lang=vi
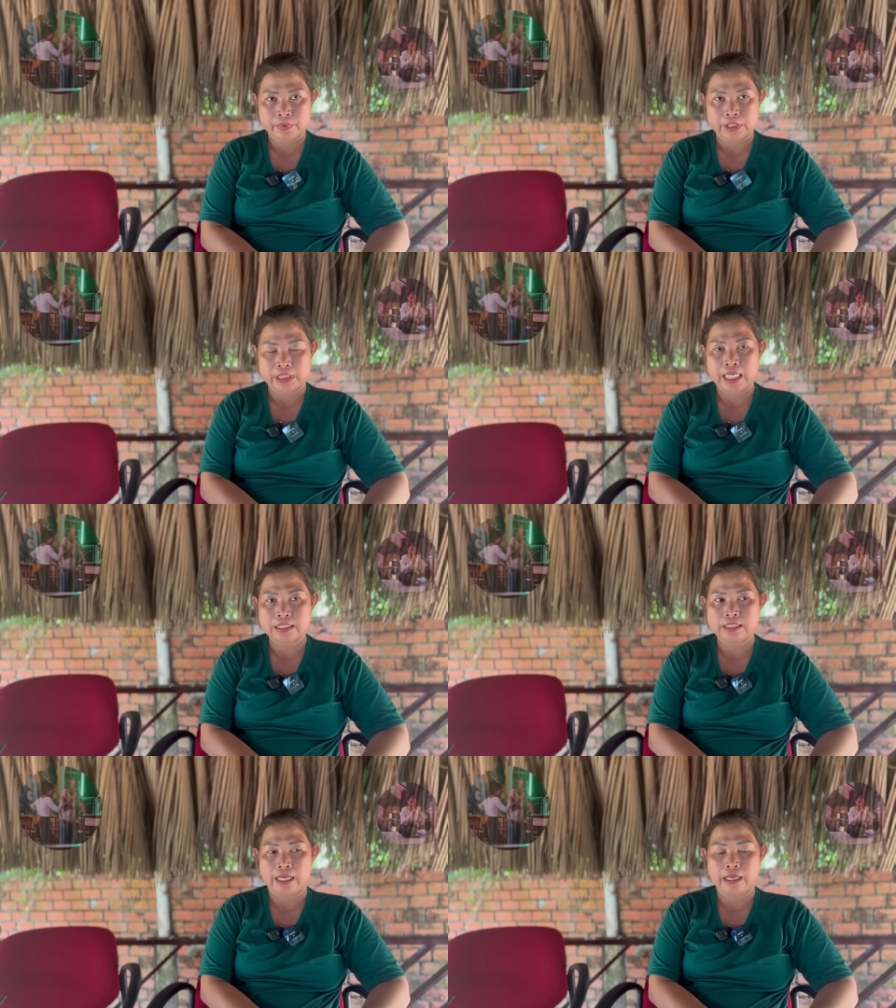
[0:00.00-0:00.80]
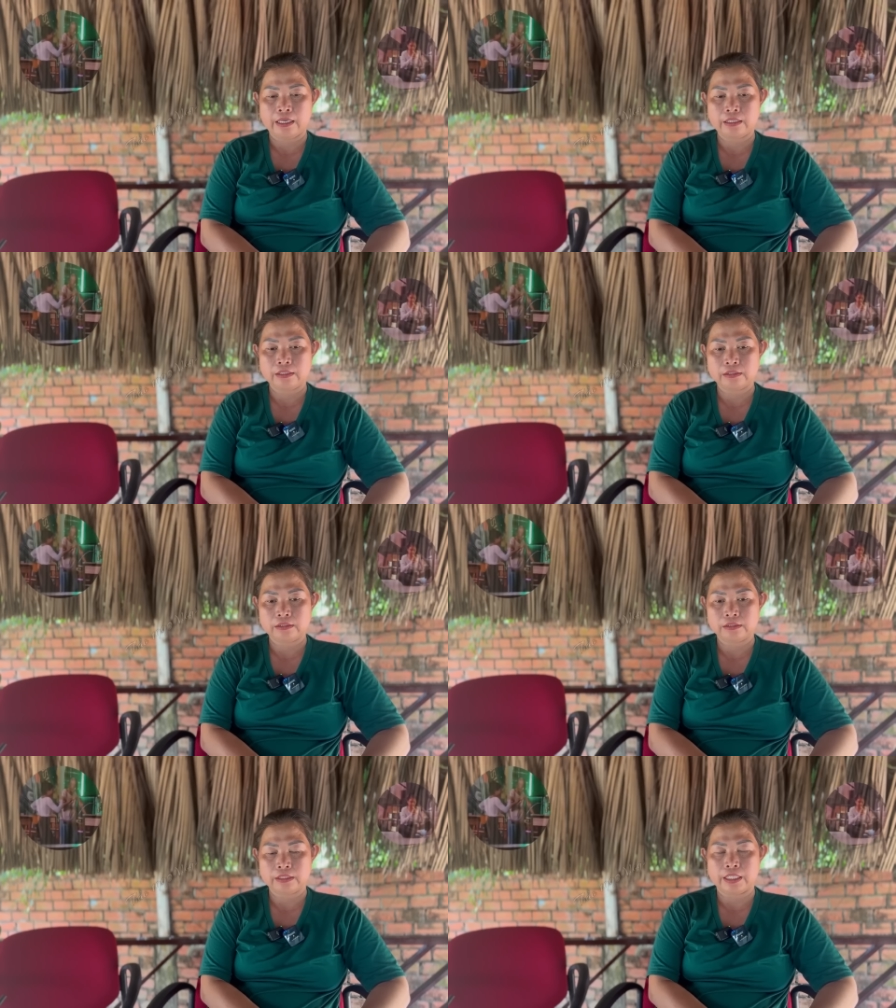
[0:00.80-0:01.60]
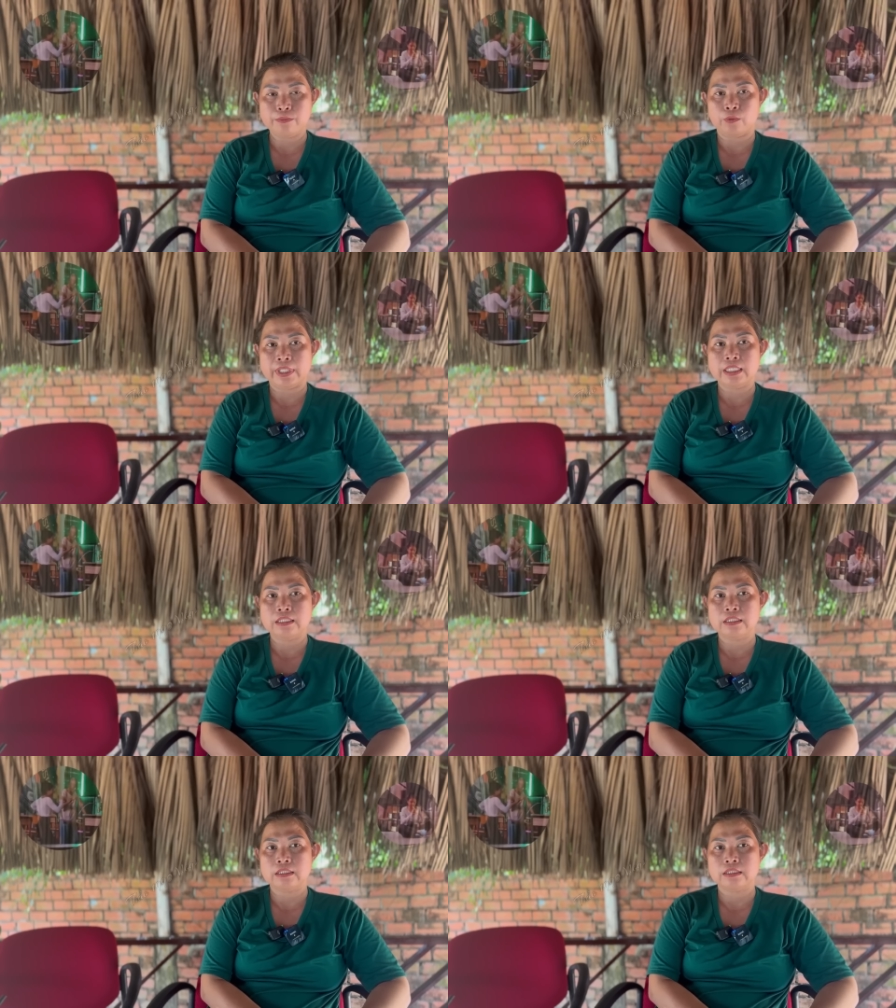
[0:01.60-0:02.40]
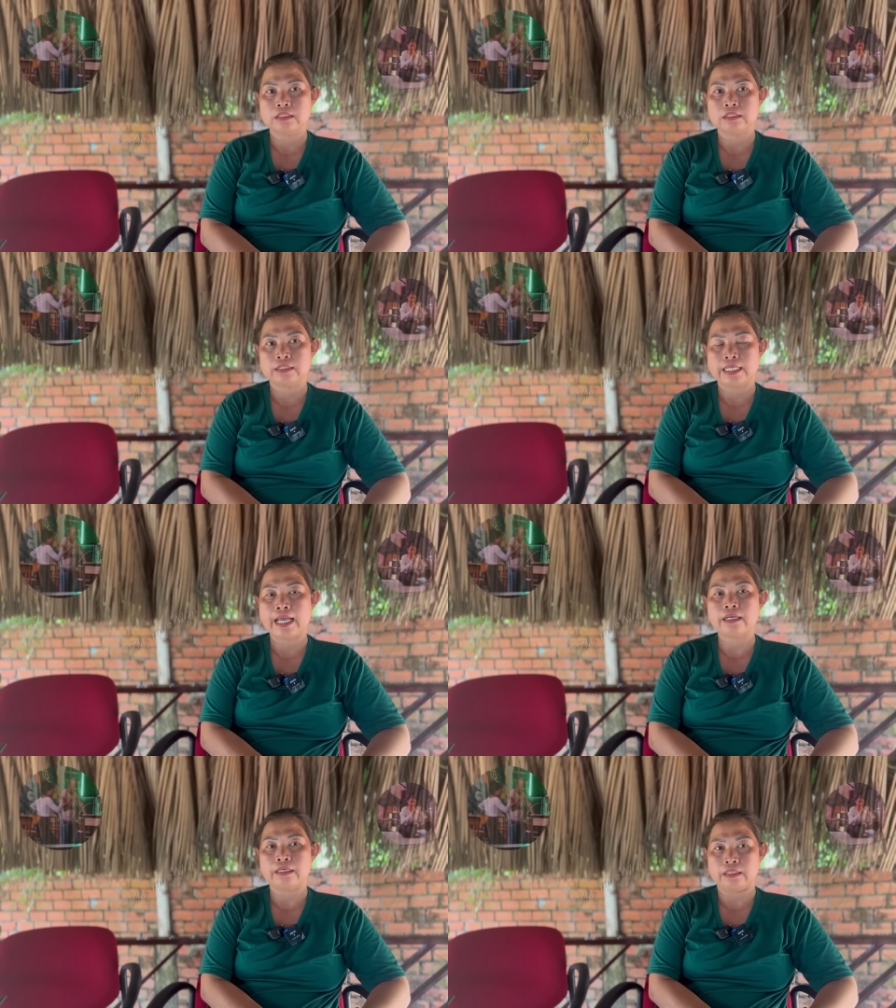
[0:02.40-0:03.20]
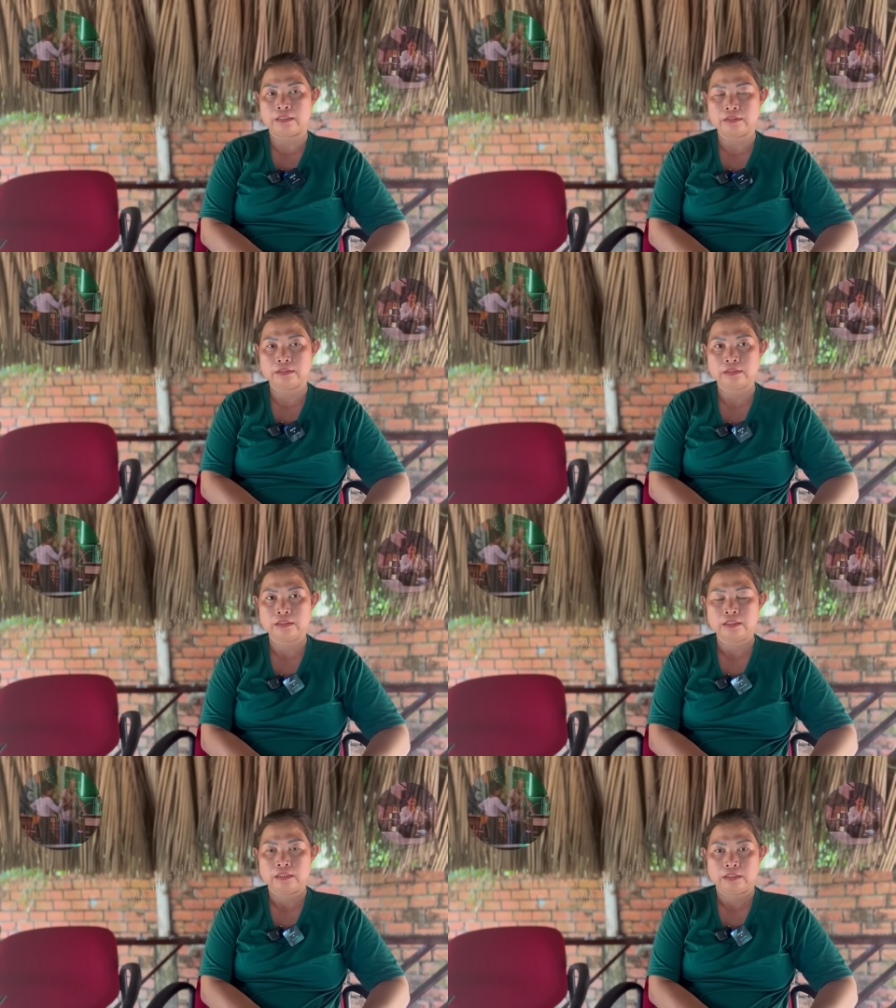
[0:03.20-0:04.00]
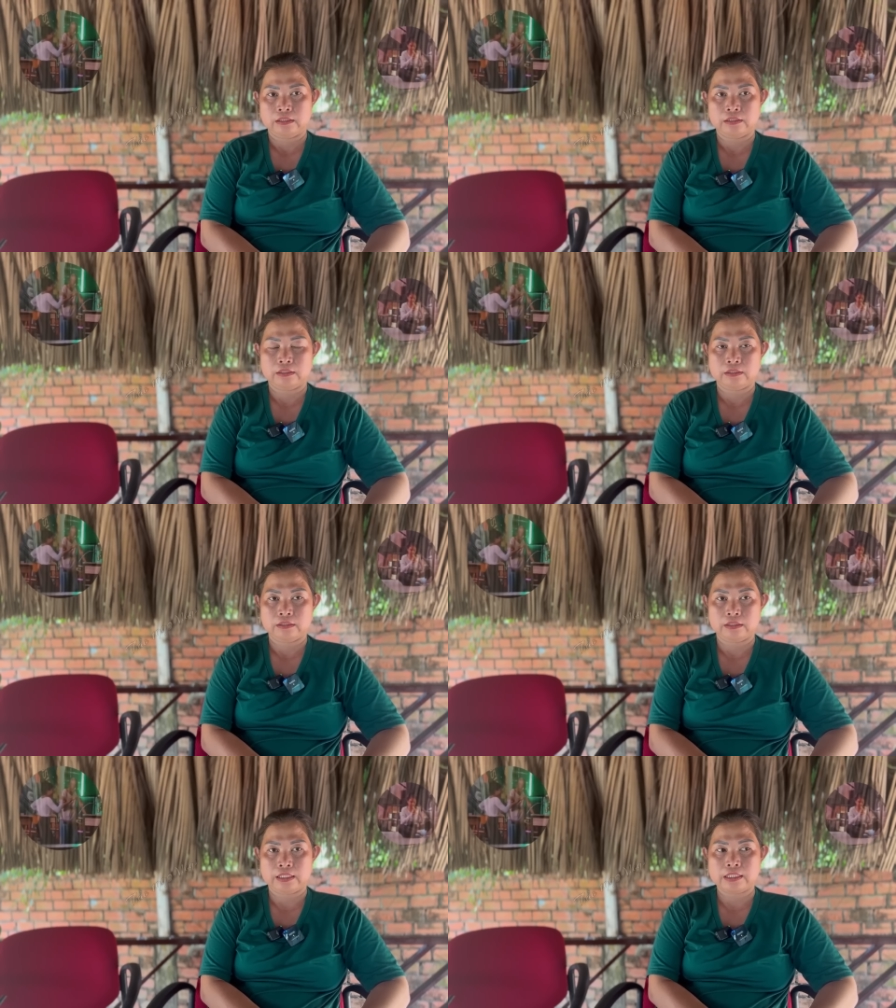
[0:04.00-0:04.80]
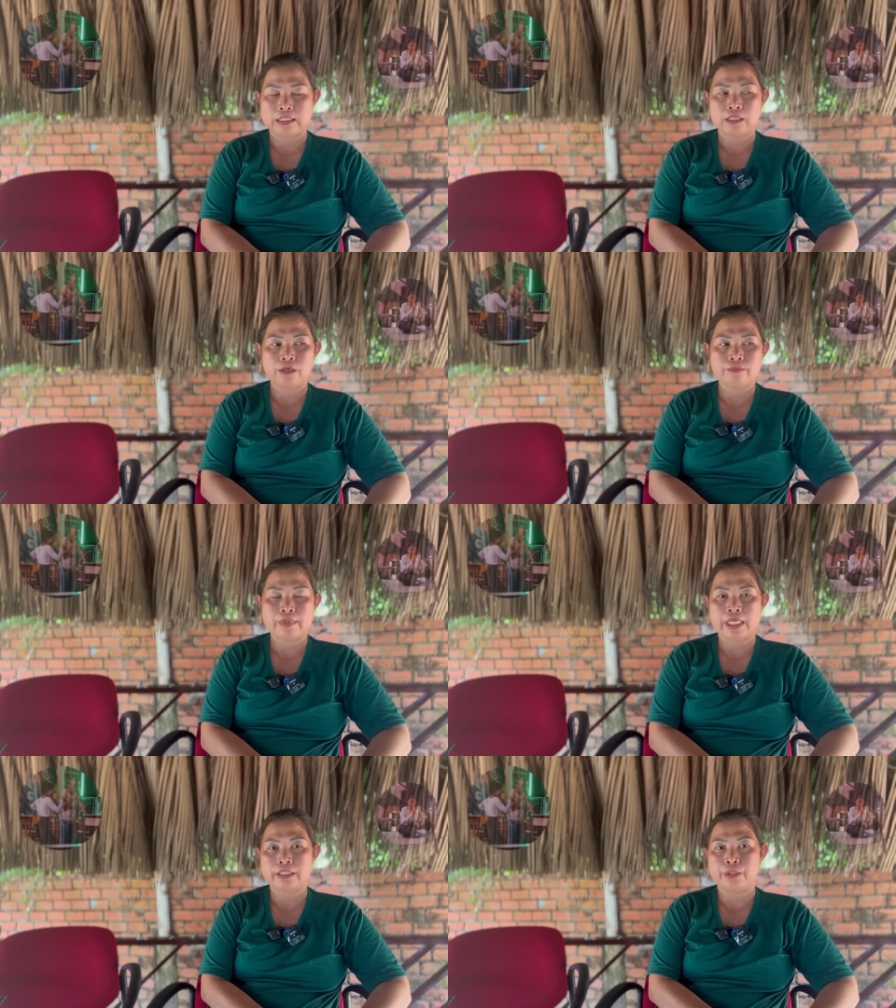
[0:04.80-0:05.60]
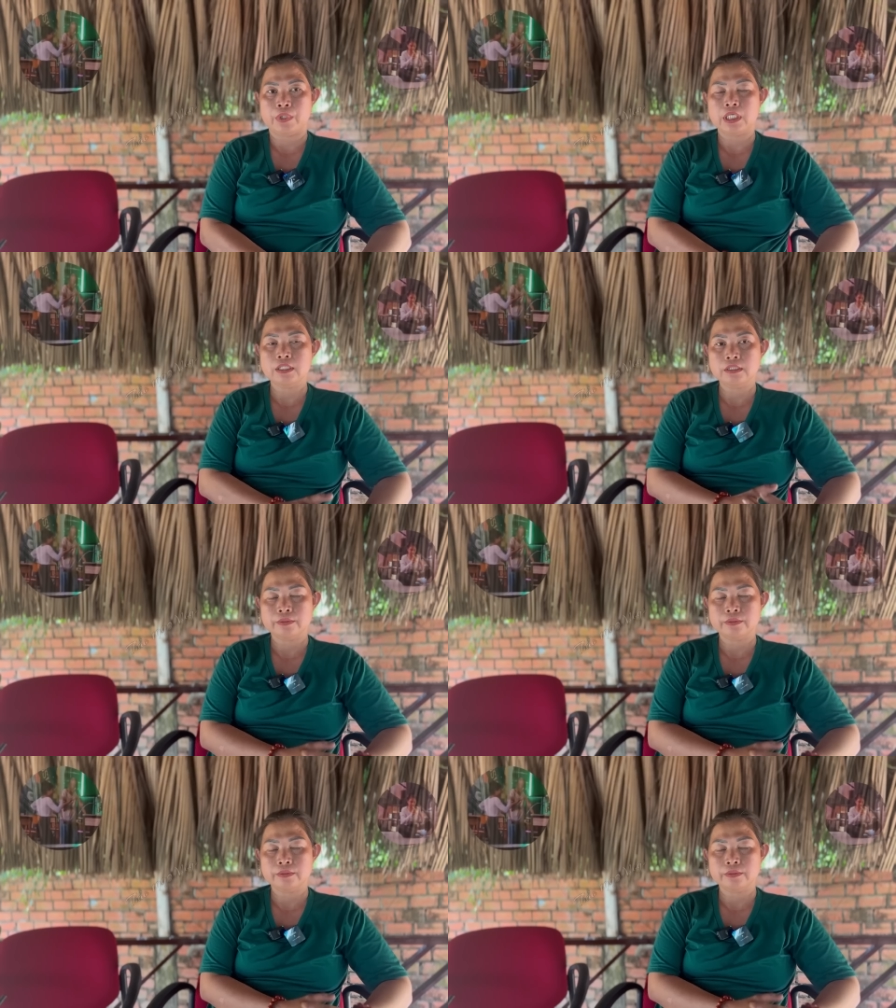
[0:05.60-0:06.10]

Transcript: người ta sẽ ờ, nghĩ một cái khác liền người ta sẽ nói ven nhiều thứ